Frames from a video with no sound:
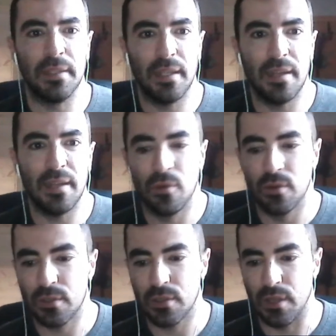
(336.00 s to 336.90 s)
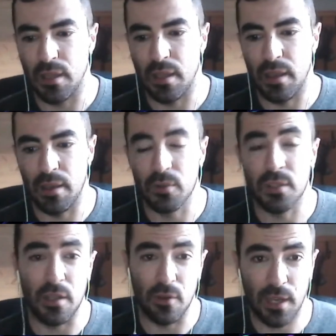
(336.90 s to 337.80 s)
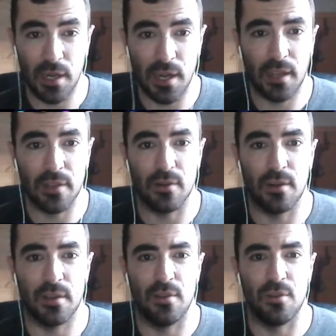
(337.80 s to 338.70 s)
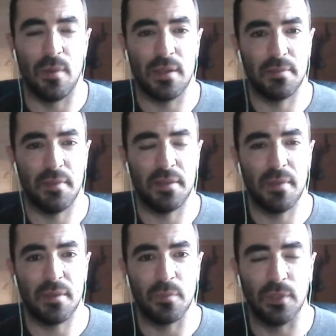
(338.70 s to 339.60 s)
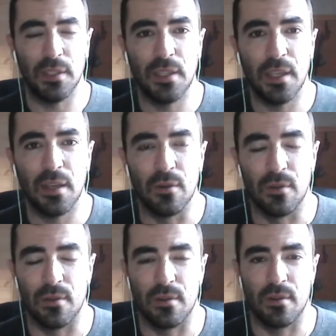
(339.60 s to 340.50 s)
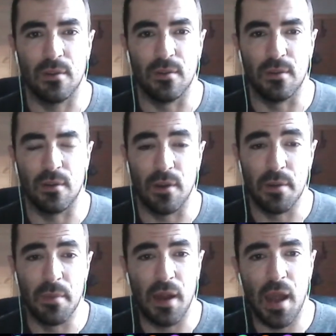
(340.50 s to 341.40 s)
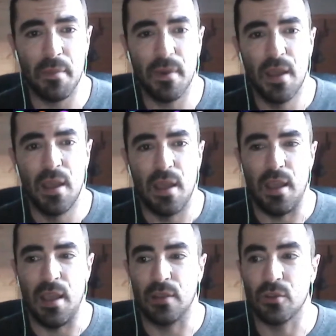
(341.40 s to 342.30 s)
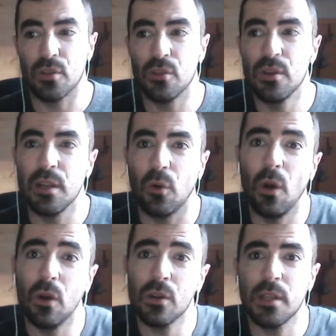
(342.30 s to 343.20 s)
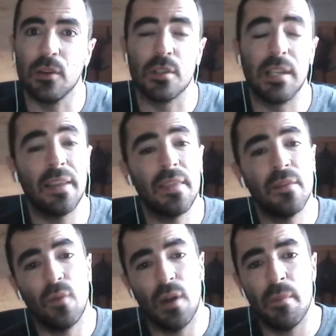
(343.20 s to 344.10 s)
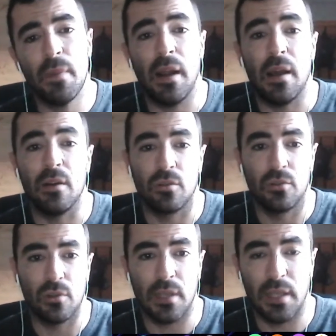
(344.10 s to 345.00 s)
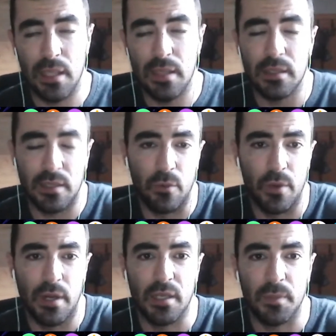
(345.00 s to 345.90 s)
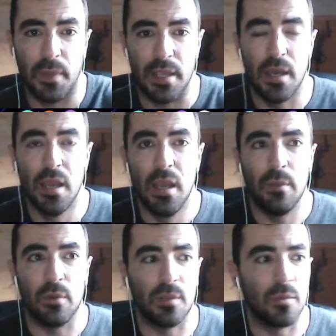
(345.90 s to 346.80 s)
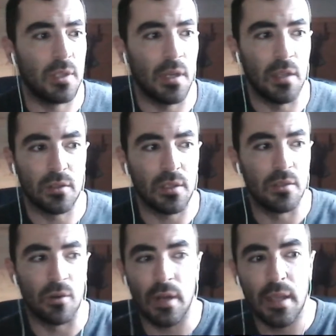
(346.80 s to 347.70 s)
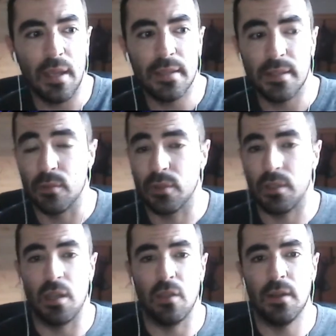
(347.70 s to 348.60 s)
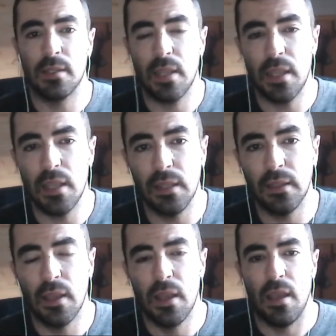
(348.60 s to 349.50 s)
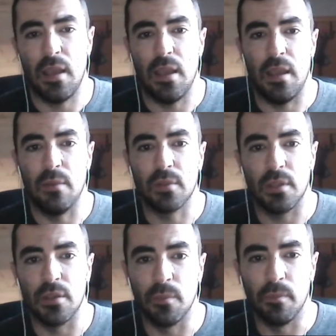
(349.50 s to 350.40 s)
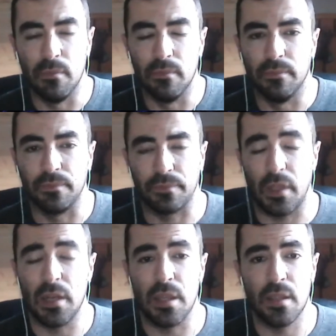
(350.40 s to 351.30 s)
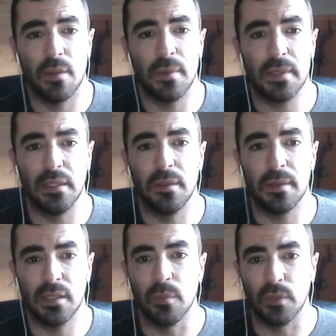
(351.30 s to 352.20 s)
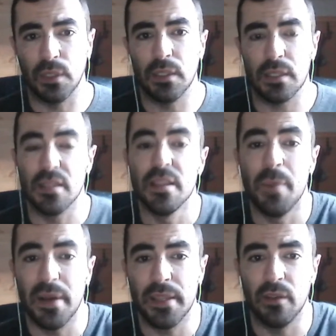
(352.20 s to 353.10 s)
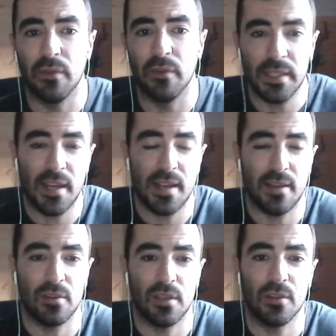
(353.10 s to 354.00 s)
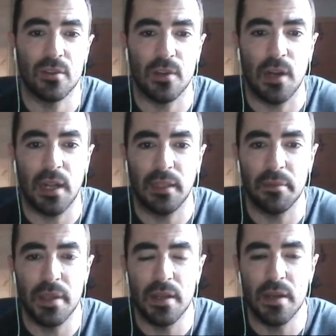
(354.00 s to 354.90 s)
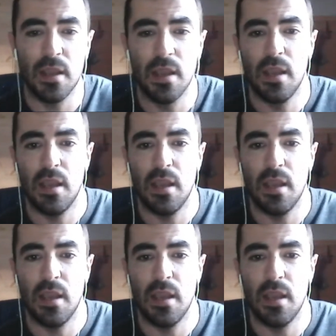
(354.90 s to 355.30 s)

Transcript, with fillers: también tenemos, eh, hemos tenido Kena, que yo creo que es de los más, más, más potente con, con, con Emberlab. Eh, esos son juegos que nos llegan de fuera para nosotros aquí distribuir en España. Pues hemos tenido Street of Rage, hemos tenido Al Skin, hemos tenido mm, licencias bastante, bastante potentes. The Binding of Isaac, no sé si os sonará también.